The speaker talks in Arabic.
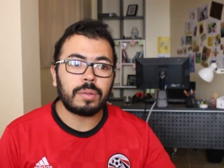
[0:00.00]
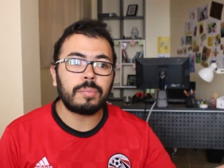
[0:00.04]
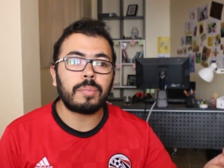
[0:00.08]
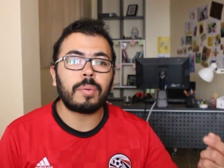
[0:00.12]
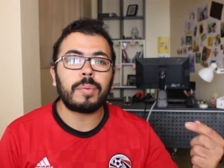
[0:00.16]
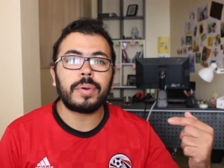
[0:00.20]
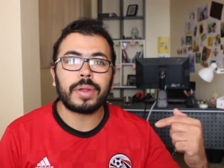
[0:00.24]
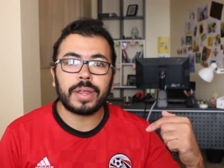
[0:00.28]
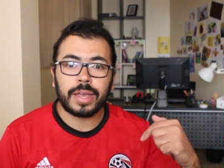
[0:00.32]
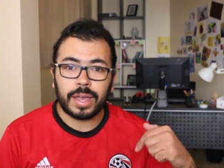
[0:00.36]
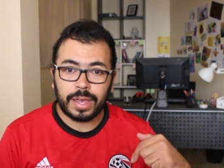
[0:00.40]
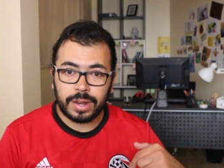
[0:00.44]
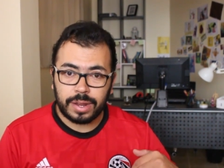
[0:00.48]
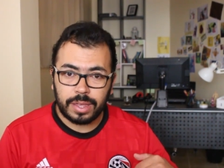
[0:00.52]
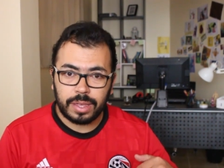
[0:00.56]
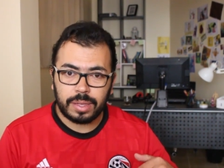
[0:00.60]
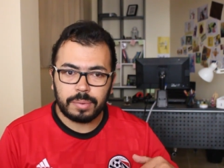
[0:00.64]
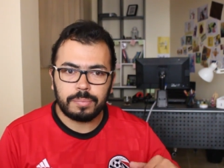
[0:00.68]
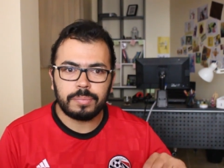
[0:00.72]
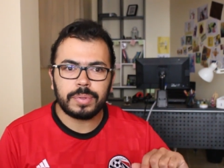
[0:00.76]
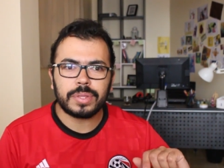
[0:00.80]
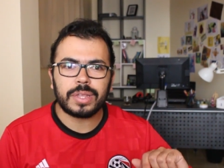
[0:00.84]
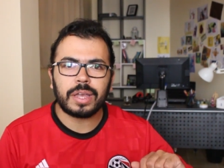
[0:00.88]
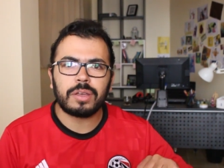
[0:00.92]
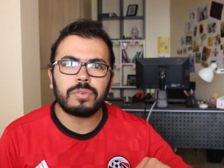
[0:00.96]
لما برجع لها
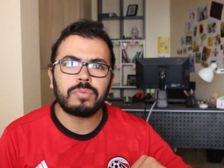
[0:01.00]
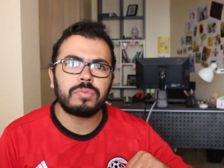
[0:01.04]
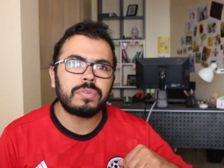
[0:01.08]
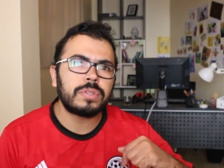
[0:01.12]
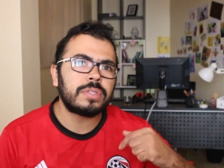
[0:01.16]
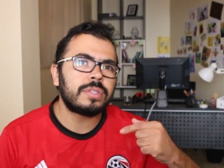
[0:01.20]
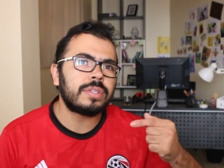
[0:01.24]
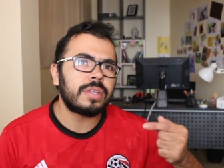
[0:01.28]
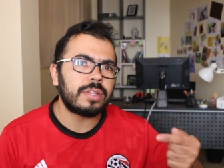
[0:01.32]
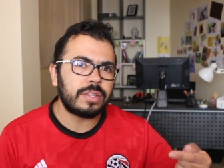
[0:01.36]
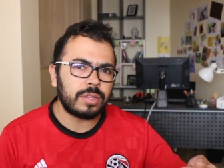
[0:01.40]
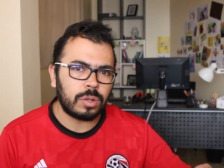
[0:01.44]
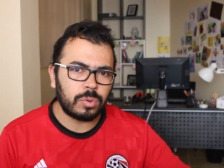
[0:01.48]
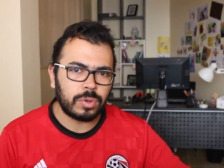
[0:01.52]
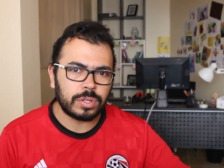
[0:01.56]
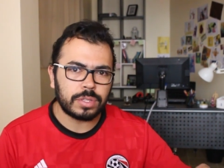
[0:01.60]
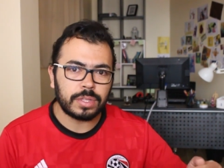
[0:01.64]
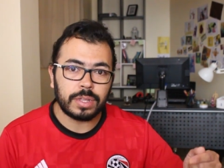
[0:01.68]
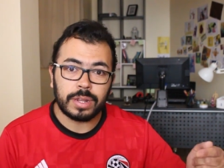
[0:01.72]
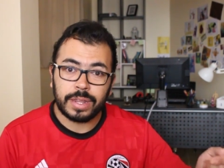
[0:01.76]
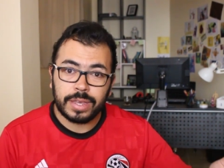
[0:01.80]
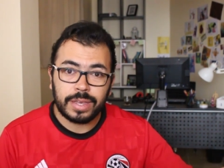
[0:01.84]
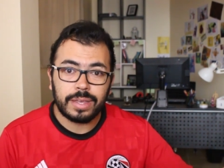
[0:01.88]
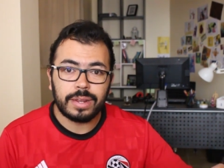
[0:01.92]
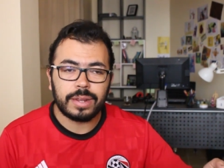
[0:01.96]
بتحفزني دلوقتي
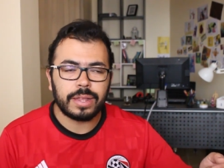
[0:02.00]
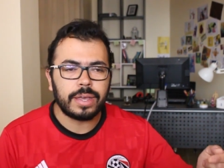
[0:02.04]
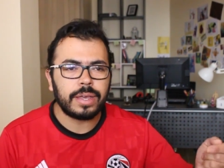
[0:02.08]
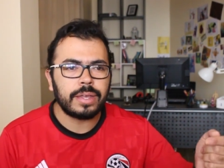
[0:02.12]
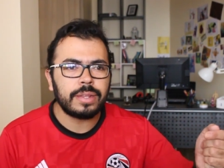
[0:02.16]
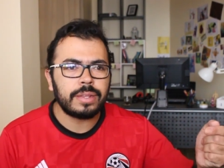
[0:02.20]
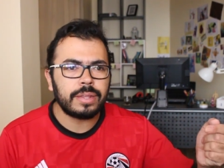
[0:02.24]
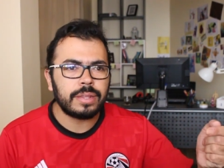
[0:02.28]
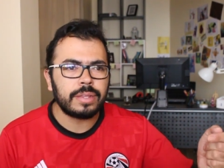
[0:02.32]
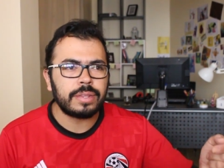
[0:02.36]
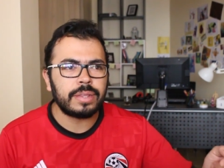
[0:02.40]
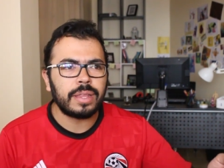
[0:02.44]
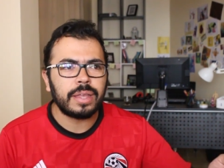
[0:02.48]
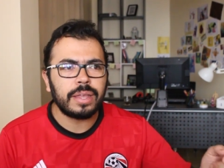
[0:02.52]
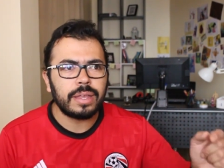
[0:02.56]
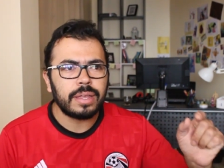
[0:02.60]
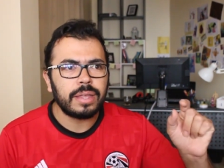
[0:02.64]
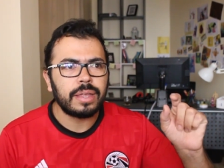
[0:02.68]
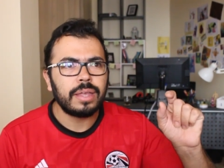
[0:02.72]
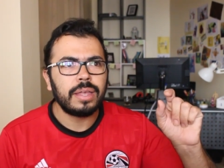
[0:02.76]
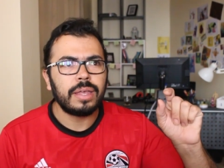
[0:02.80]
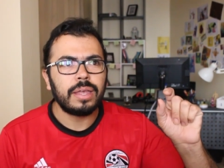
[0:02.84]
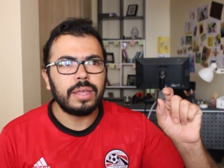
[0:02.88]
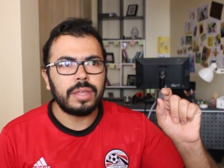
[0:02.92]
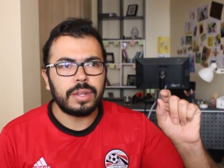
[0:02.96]
ليه لان ده
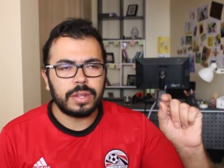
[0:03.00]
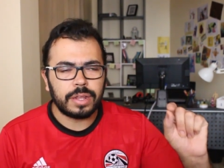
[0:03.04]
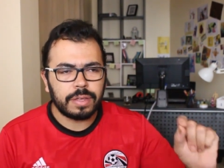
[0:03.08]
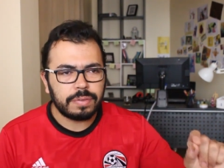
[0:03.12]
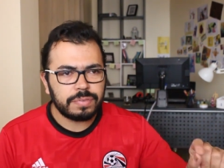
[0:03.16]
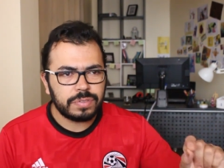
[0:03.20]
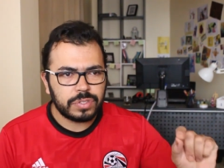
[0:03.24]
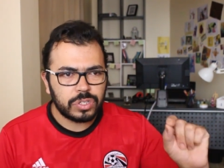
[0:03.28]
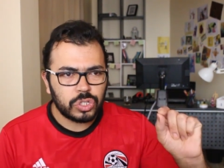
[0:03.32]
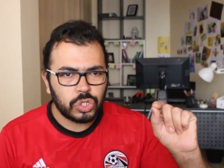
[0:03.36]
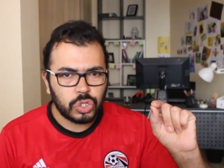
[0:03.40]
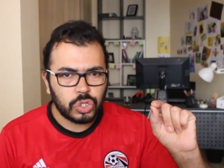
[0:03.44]
نفس